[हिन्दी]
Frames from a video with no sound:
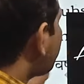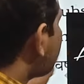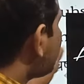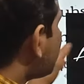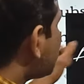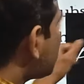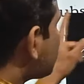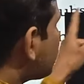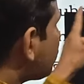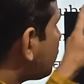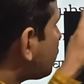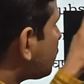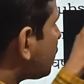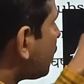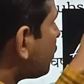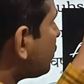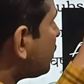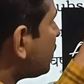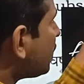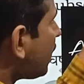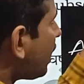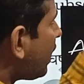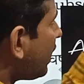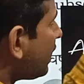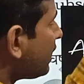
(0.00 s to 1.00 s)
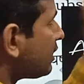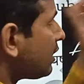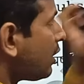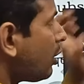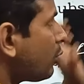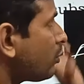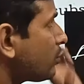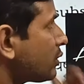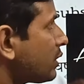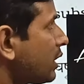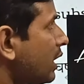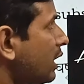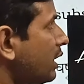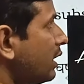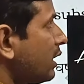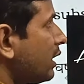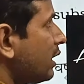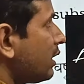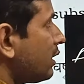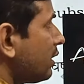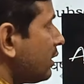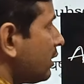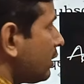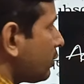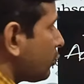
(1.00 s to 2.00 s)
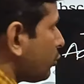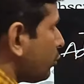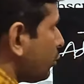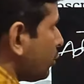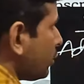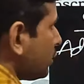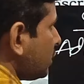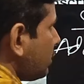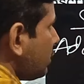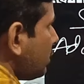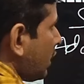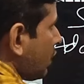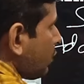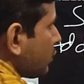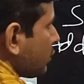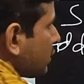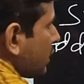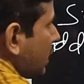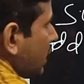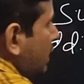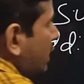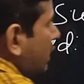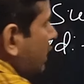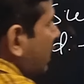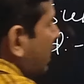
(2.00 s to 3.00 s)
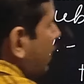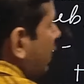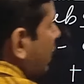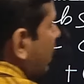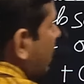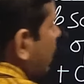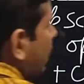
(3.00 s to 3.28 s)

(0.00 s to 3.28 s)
रुपीज़ टू थाउजेंड एज आउटस्टैंडिंग क्लोजिंग में आउटस्टैंडिंग है